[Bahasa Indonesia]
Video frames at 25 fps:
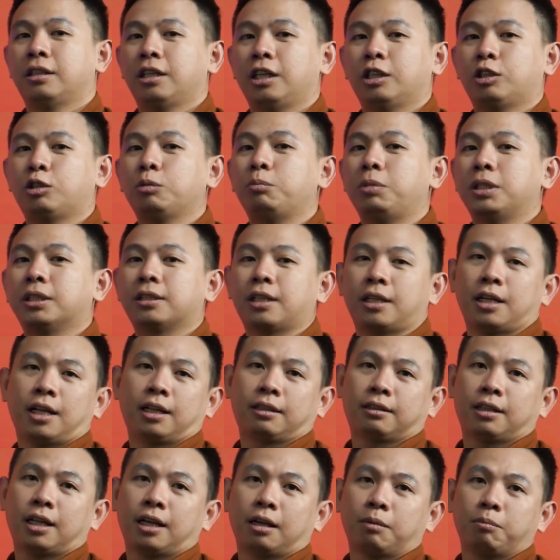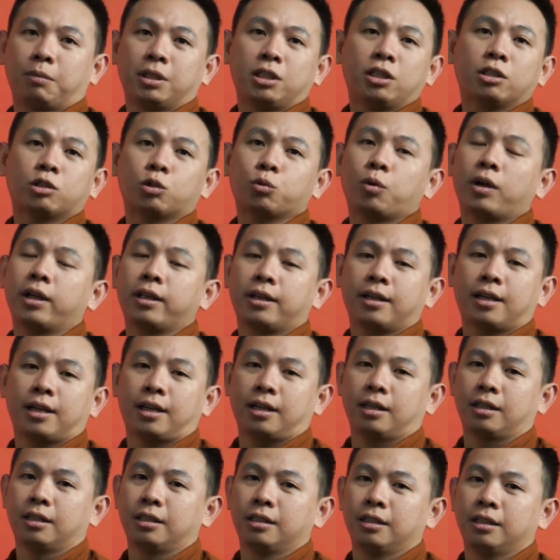Itu bisa datang,
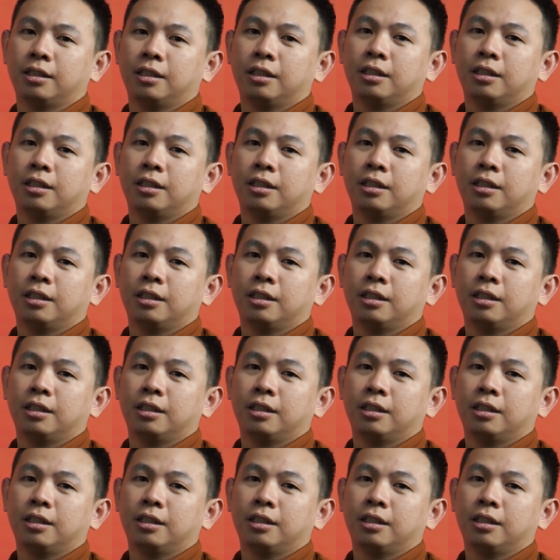menyesuaikan.